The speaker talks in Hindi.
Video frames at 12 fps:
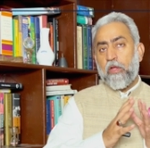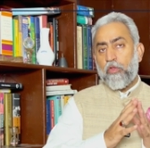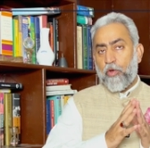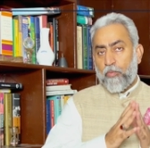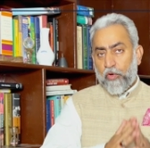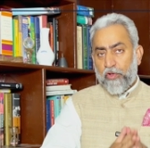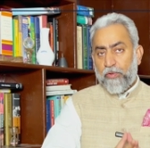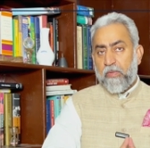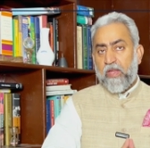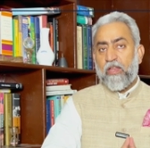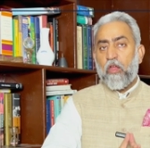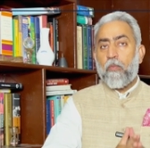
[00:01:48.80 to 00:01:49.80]
जम्मू
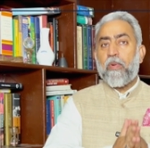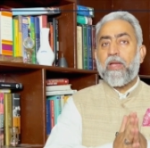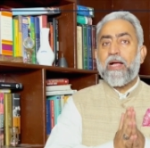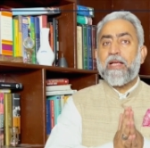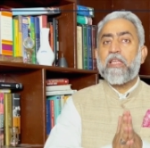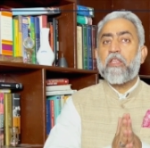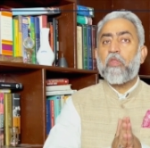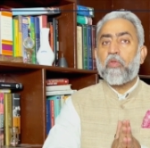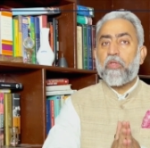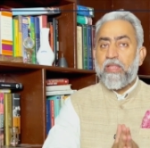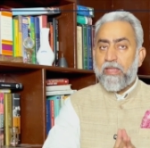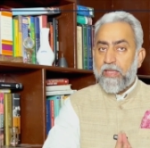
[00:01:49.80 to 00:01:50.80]
कश्मीर के ऊपर अक्सर जो
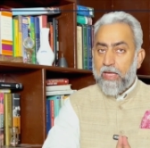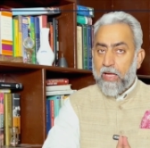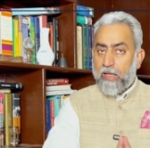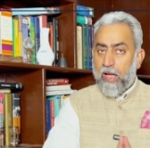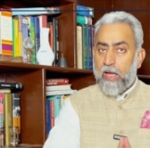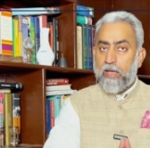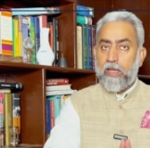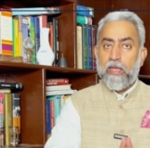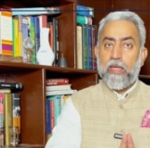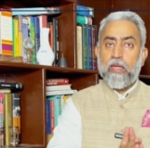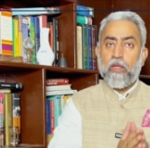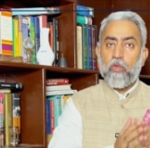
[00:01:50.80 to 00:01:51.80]
तजियाकार
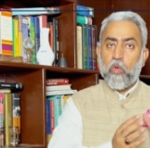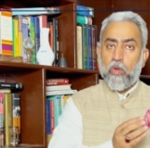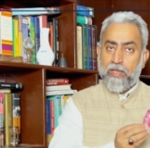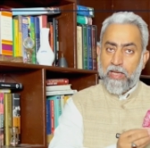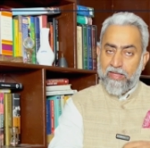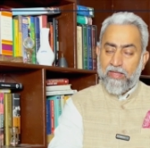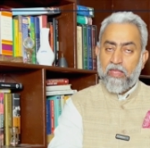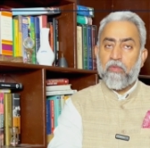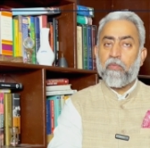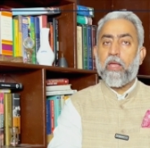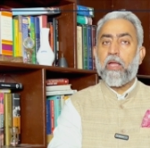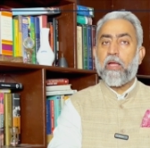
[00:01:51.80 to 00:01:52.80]
हैं जो एनालिसिस
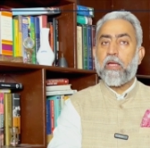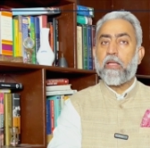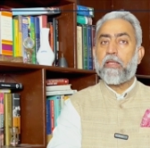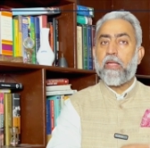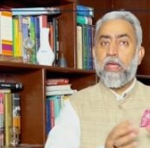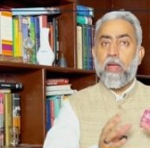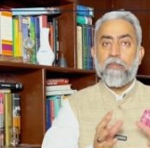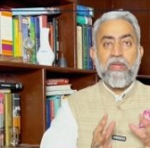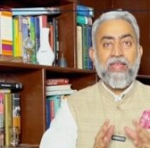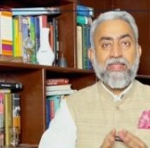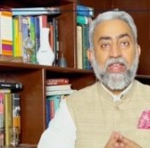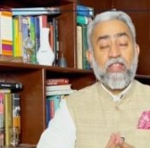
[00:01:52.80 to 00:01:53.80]
वगैरह करते हैं
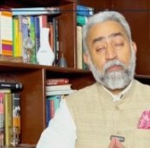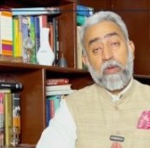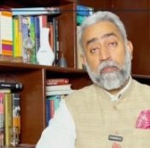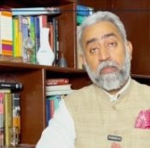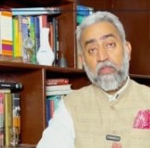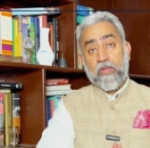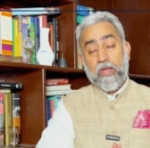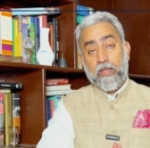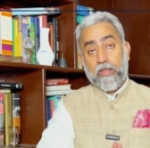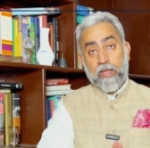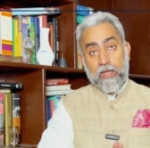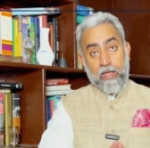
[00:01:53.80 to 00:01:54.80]
अपने असेसमेंट पेश
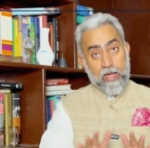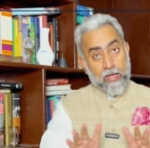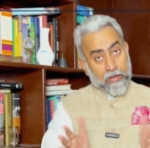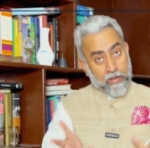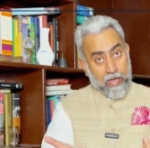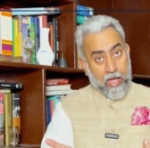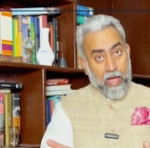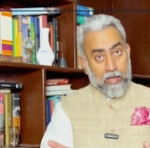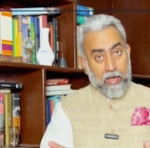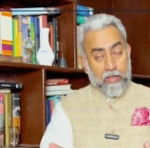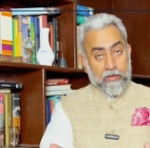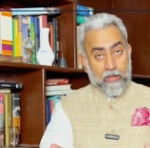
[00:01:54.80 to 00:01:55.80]
करते हैं कि क्या
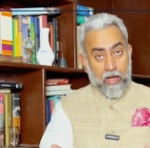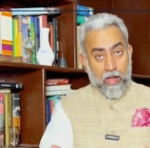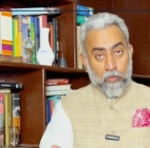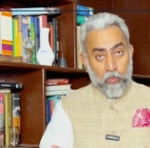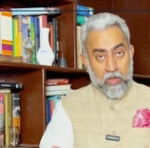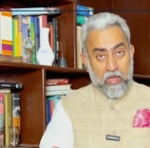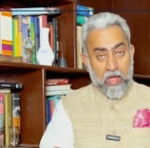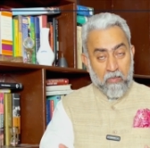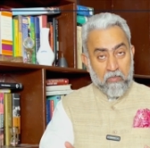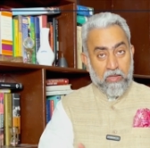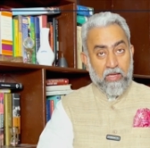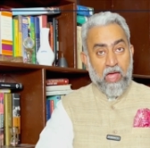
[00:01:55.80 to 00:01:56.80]
हालात ख़राब हुए
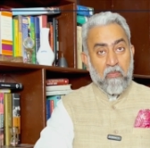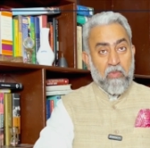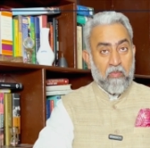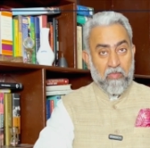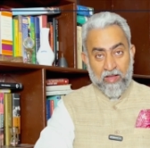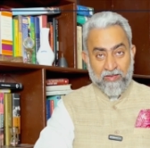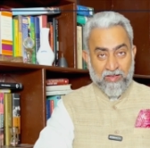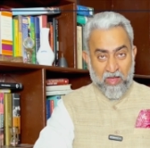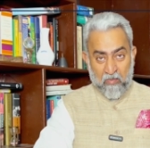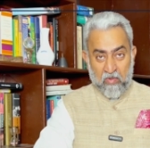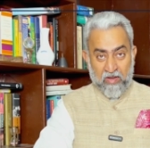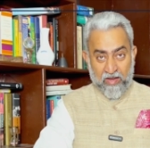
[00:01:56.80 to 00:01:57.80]
यहाँ पे क्या मामला
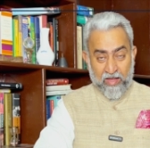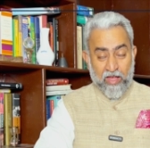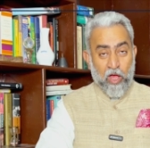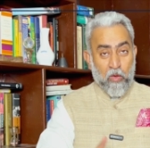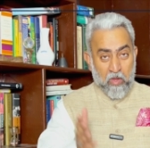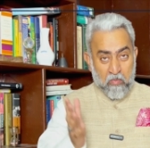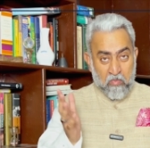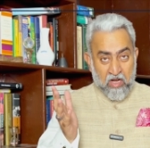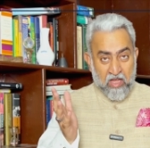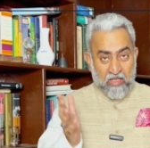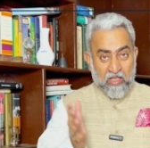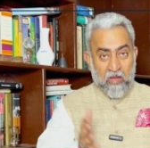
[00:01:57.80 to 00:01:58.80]
यहाँ पे रहे फिर
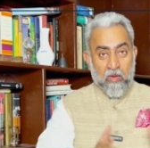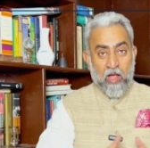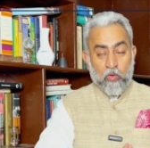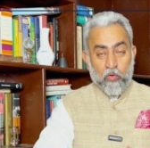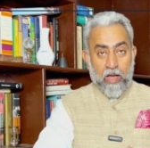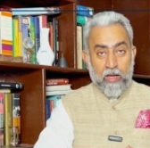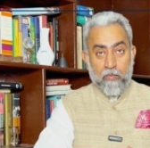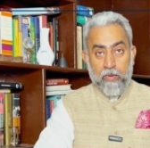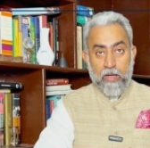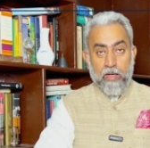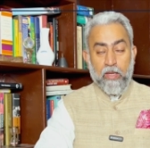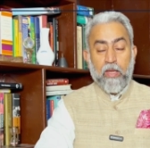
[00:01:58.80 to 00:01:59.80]
बड़े इकदाम उठाने
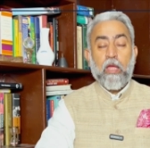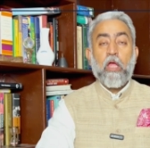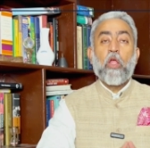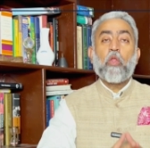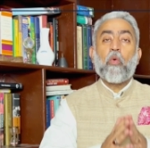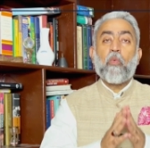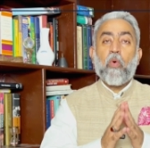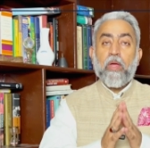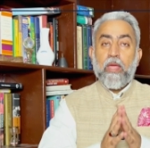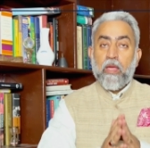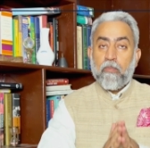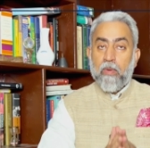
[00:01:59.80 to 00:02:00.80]
पड़े तो वो
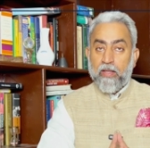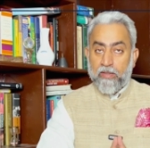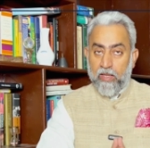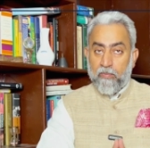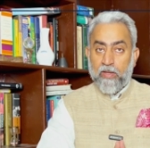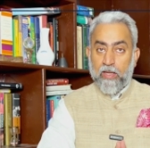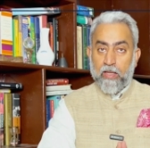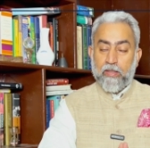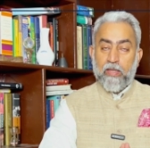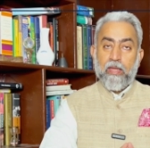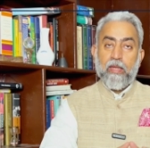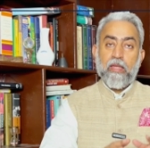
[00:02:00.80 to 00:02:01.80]
एक बात ये भी
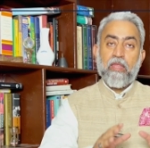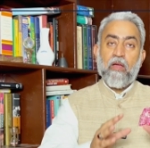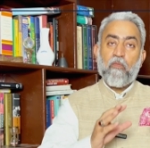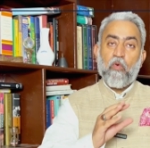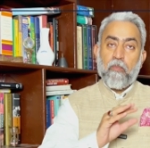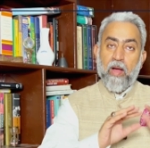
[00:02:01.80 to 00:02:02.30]
कहते हैं कि जब वो